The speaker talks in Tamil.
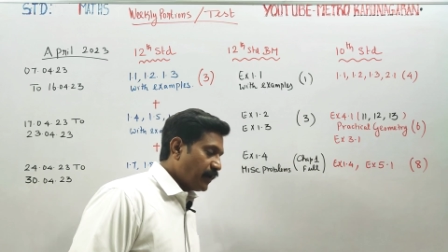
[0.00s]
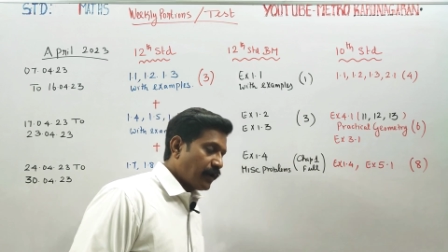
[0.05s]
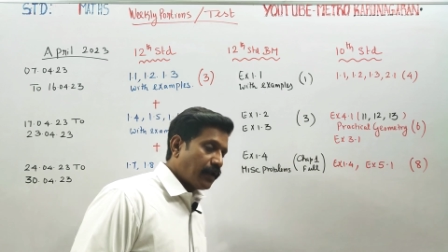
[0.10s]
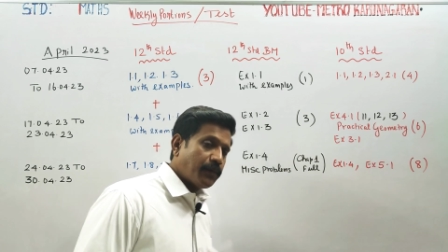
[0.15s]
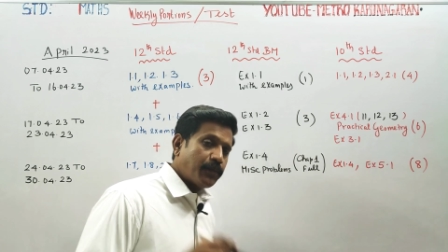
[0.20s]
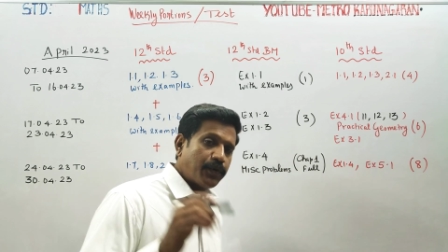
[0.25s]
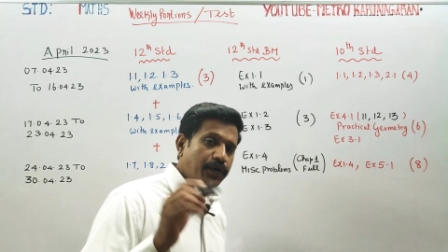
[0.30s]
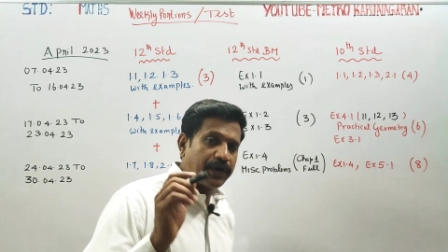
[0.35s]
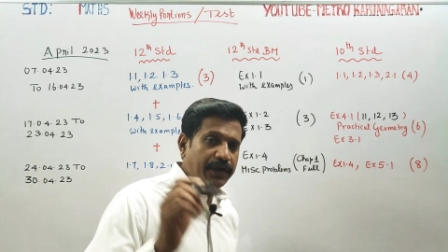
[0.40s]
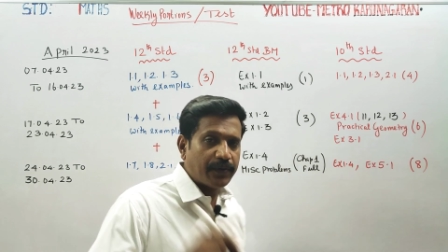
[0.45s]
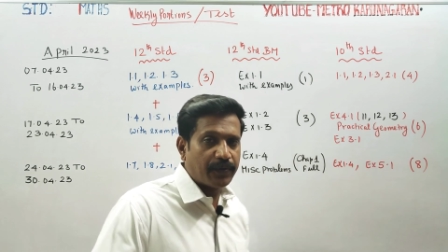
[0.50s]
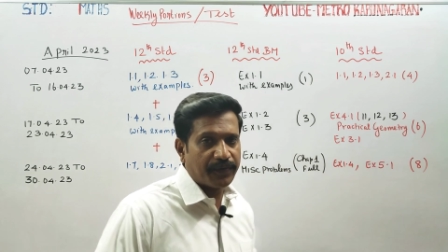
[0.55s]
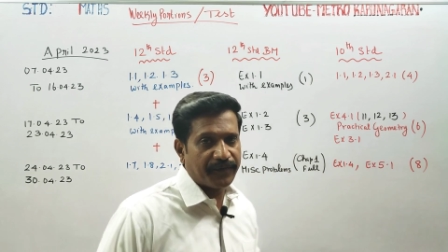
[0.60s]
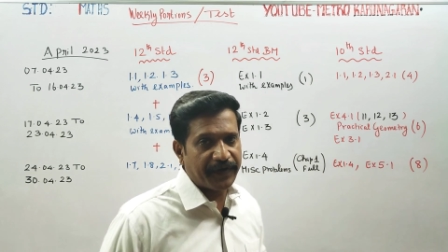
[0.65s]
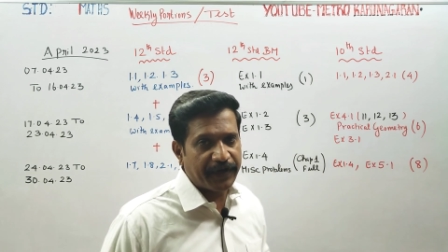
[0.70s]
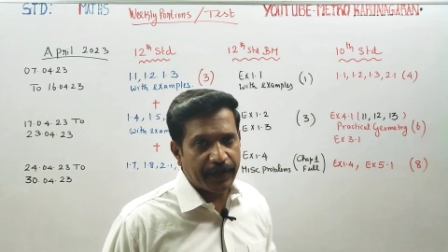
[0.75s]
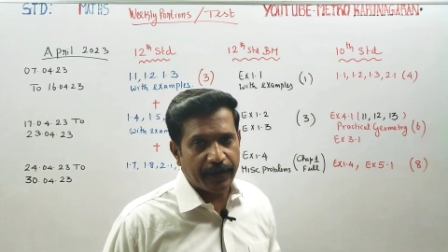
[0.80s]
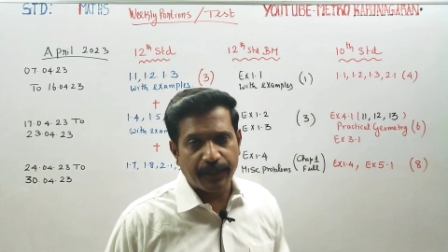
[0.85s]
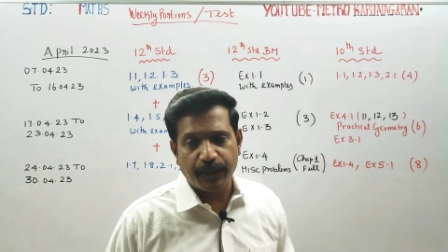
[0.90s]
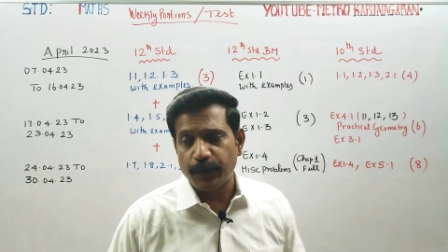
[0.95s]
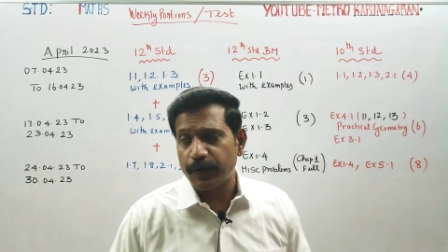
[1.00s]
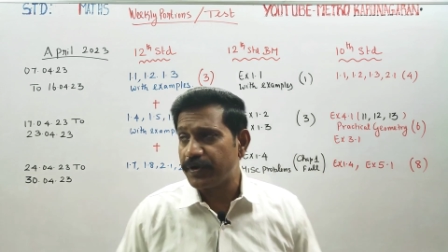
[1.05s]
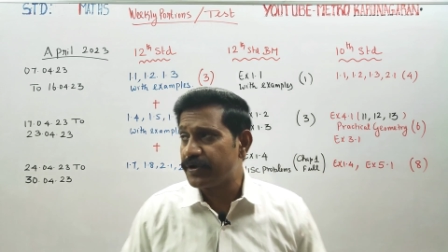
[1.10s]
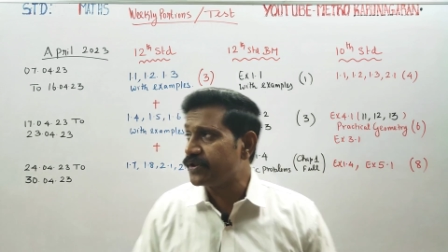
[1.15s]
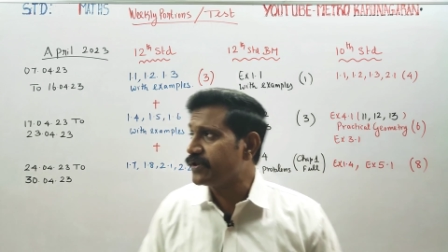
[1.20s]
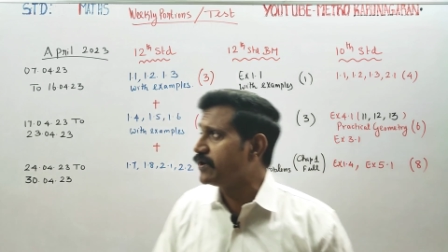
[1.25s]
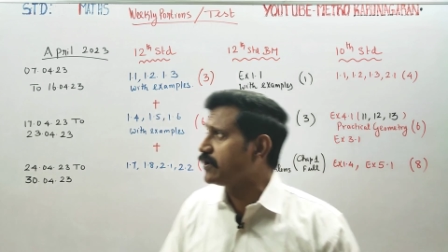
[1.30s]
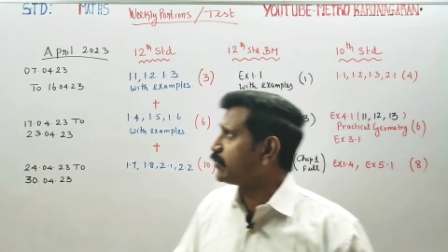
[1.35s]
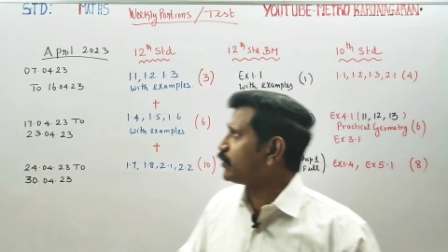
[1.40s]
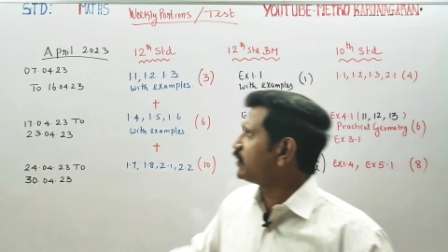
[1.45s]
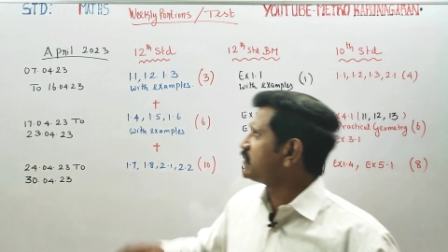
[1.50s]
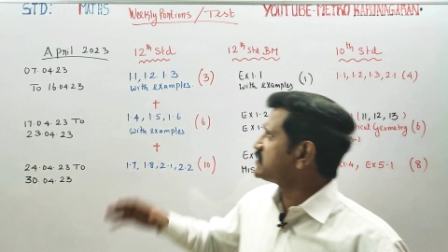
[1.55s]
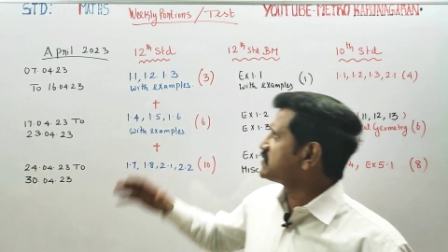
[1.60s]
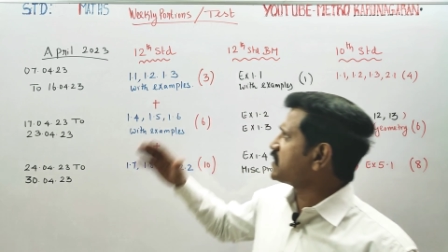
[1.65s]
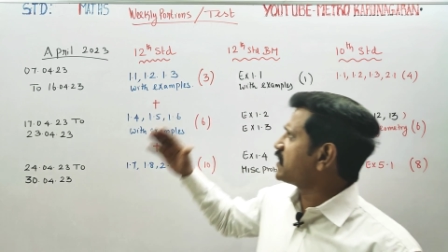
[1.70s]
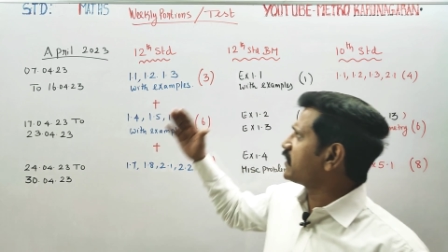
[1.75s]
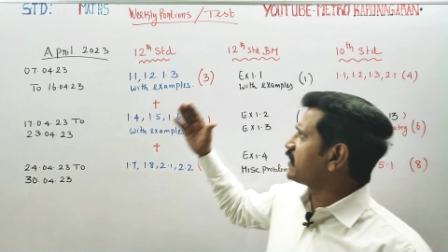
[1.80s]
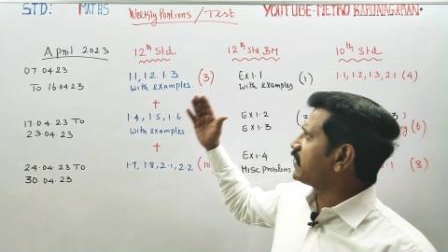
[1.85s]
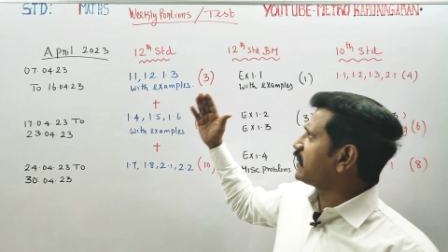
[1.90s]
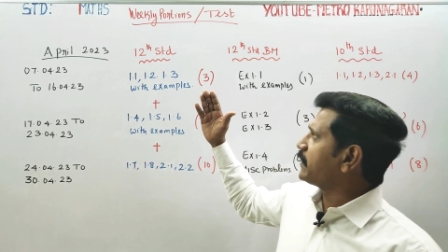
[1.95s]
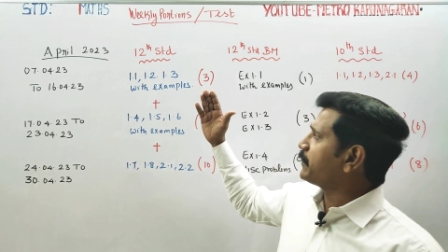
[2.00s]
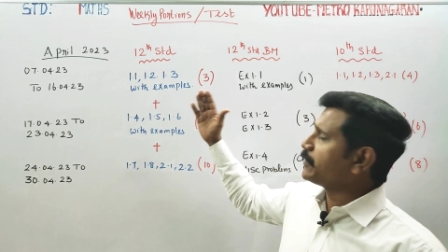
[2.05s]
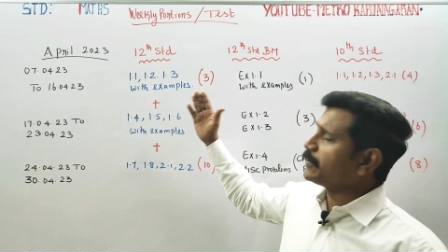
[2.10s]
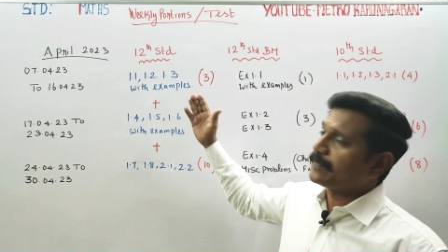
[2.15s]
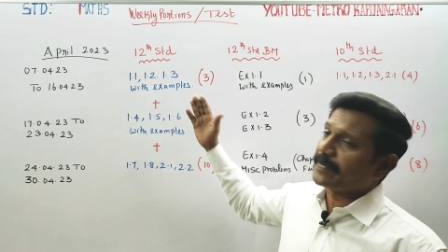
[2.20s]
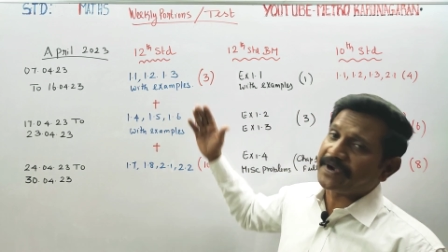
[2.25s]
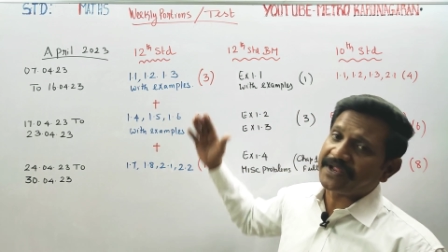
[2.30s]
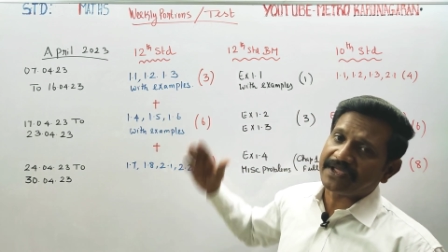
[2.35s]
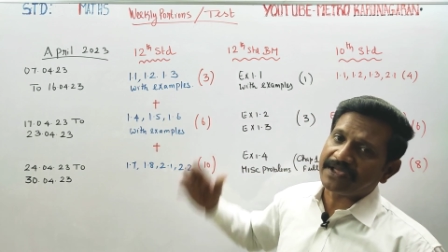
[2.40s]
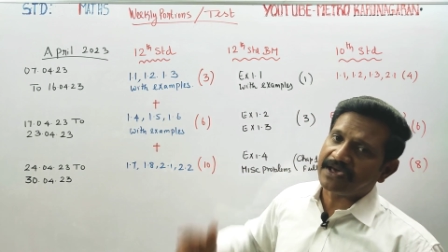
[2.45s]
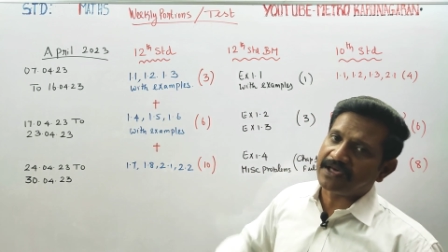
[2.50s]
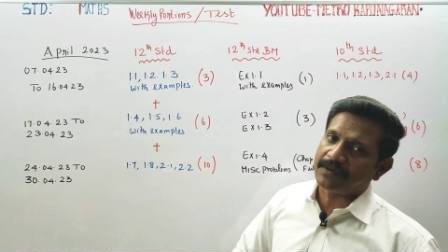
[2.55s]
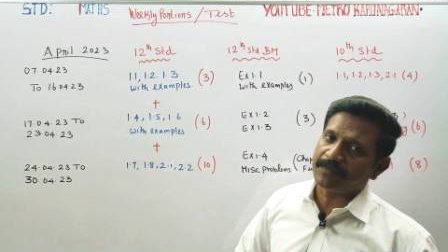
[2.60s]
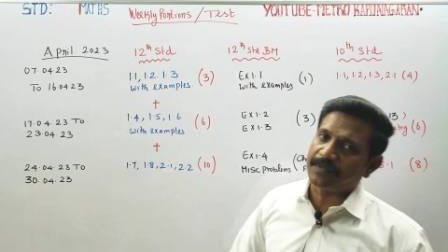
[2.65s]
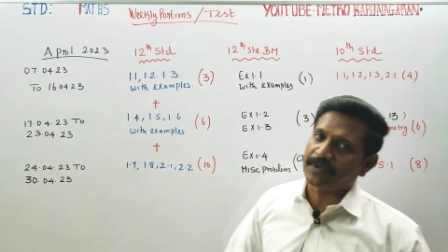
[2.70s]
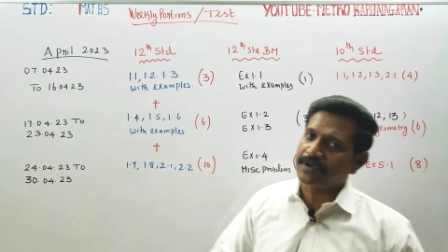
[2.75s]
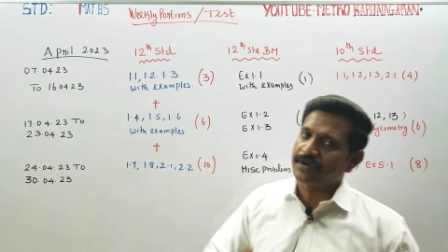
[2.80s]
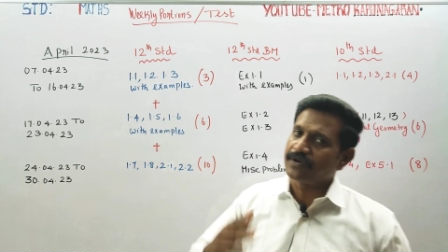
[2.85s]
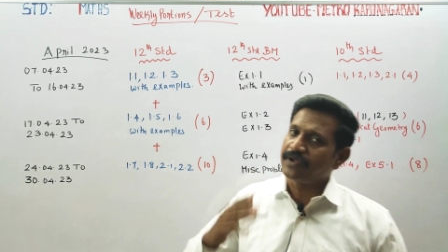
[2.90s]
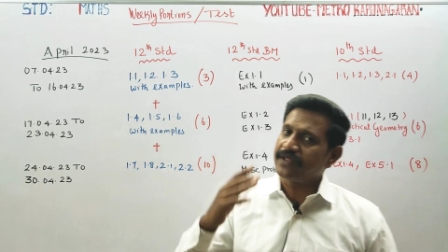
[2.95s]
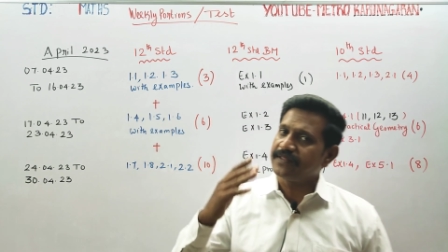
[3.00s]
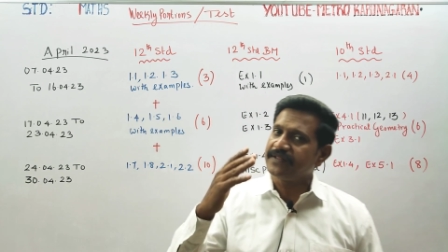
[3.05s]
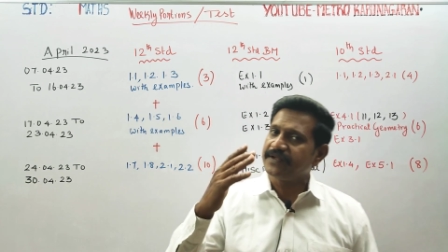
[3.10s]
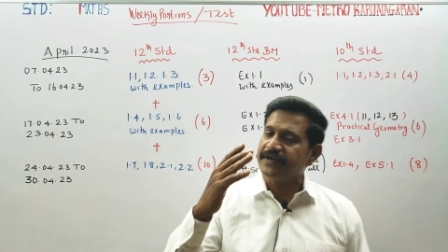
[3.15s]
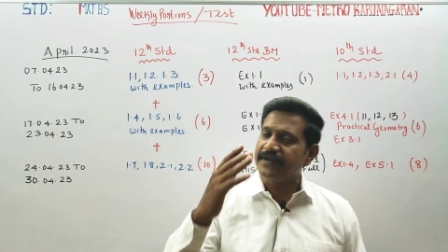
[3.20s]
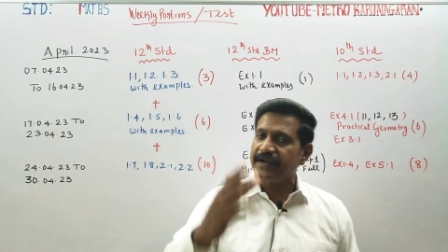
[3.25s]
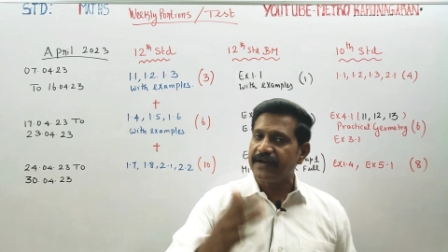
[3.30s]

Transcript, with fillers: நான் முன்னாடி ஒரு வீடியோ போட்டிருந்தேன் டுவெல்த் ஸ்டாண்டர்டில் எப்படி படிக்க ஆரம்பிக்கணும் எந்த